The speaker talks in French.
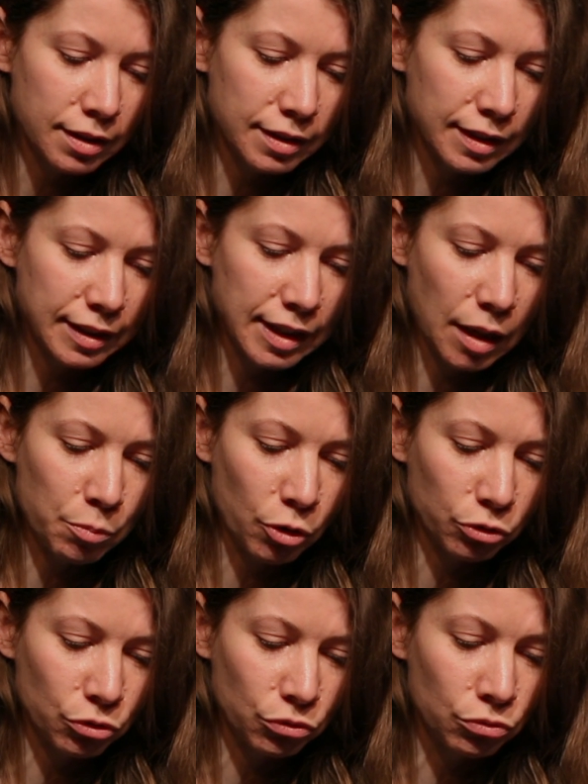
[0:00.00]
C'était la
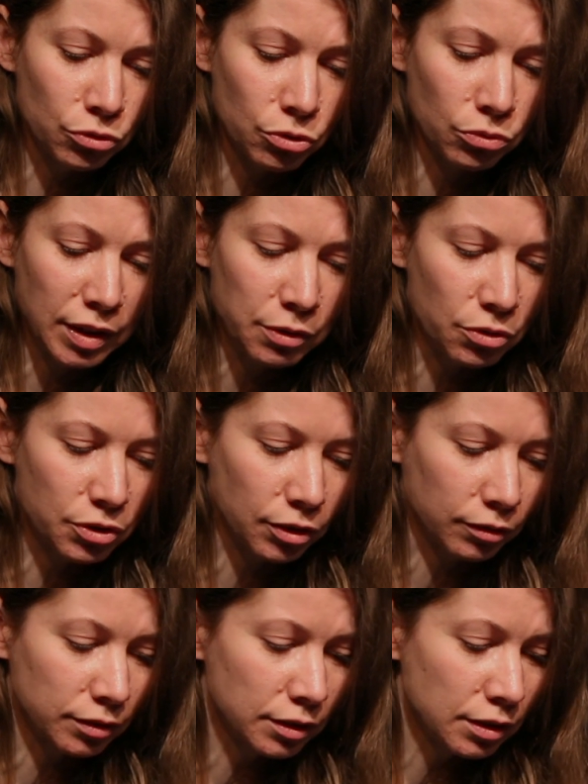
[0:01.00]
porte toute souillée de
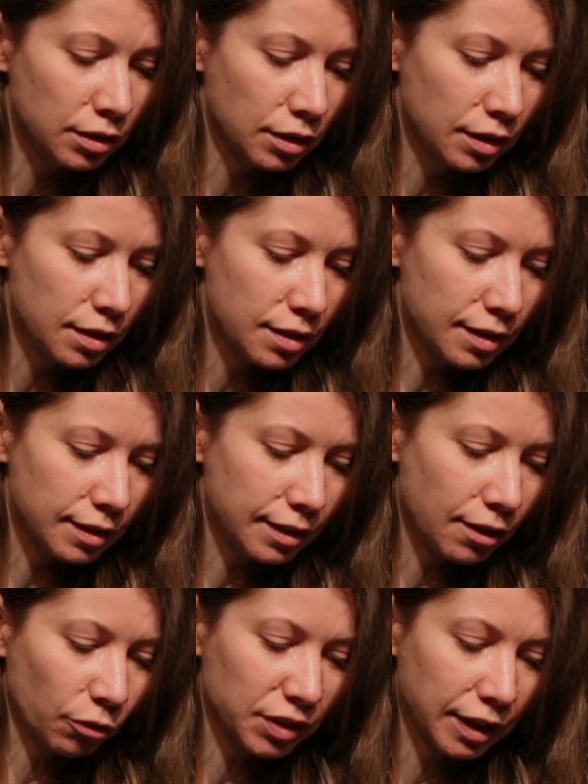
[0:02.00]
sang.
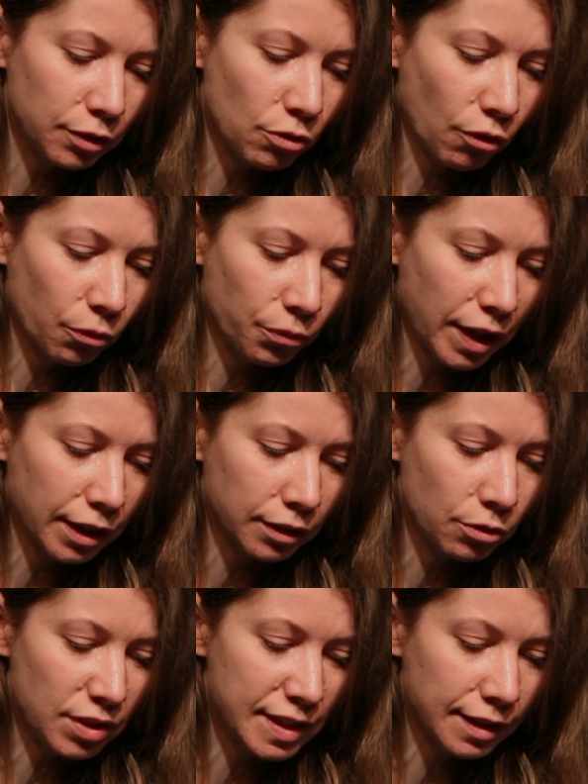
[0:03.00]
C'était l'entrée de l'enfer
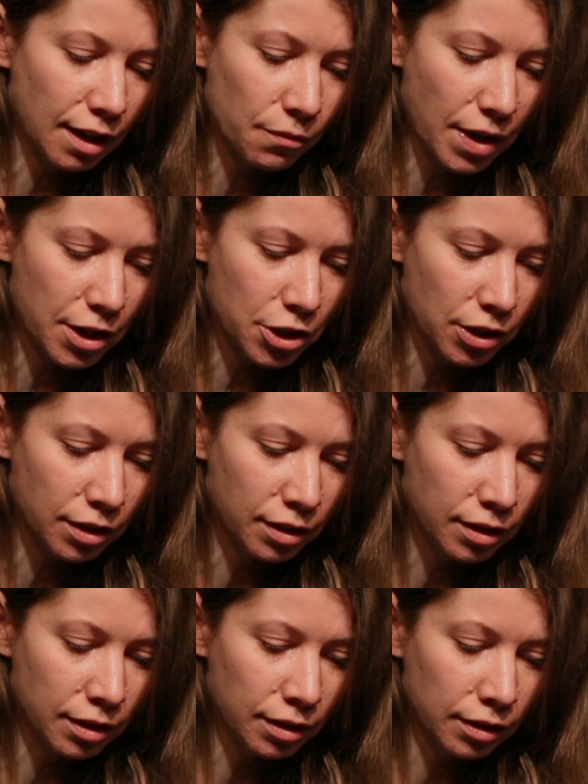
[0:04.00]
de l'esclavage
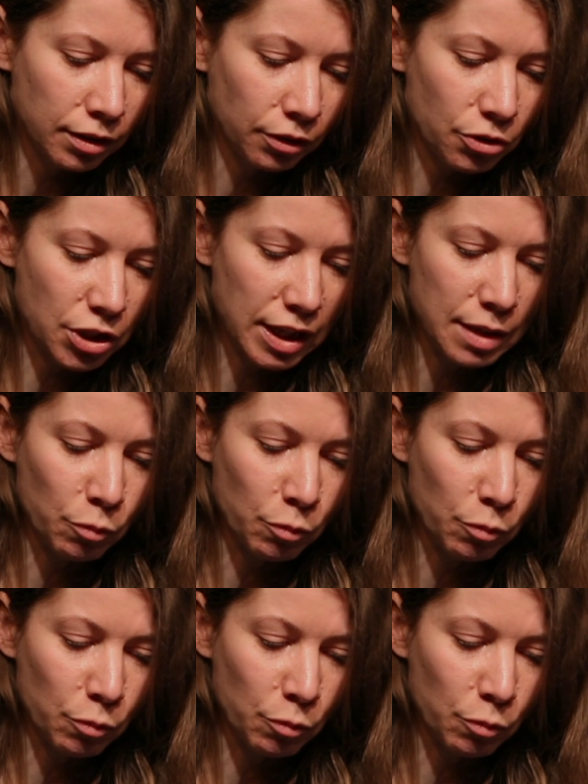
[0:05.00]
que j'allais